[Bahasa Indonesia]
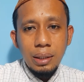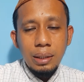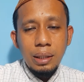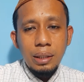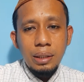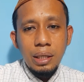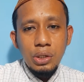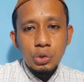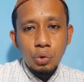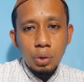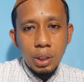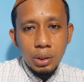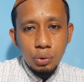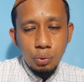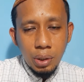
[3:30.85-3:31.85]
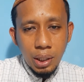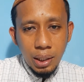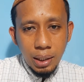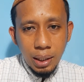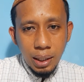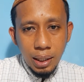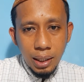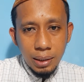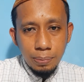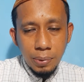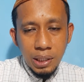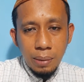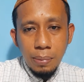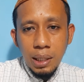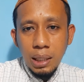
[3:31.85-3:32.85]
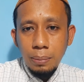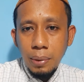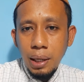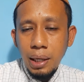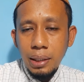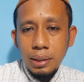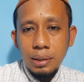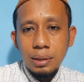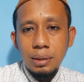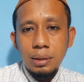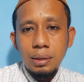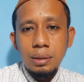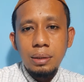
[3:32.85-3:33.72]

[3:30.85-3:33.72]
Kita sholat dua rakaat pada malam hari,